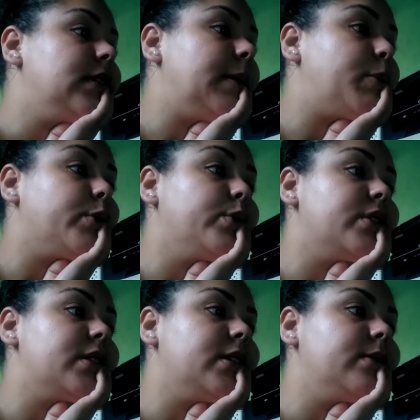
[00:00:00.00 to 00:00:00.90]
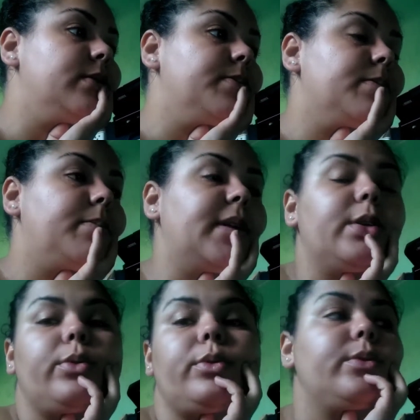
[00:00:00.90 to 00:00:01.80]
na produção
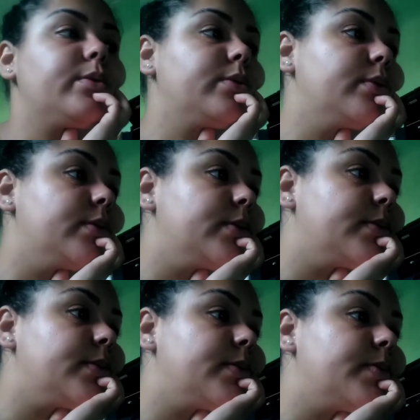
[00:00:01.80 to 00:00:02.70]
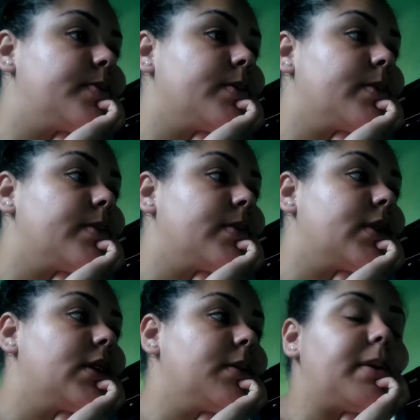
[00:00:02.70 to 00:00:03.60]
para não
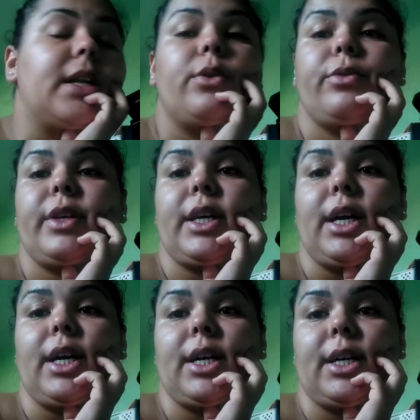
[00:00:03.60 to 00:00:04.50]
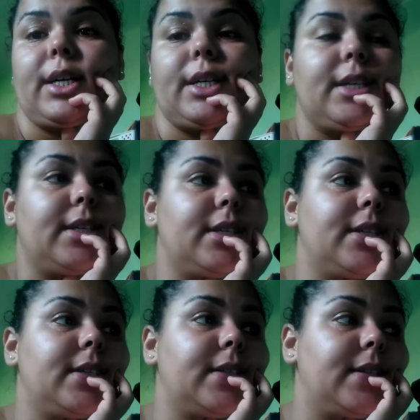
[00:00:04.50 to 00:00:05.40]
para não
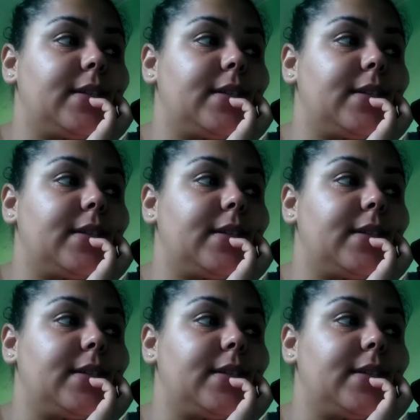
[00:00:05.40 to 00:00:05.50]
ficar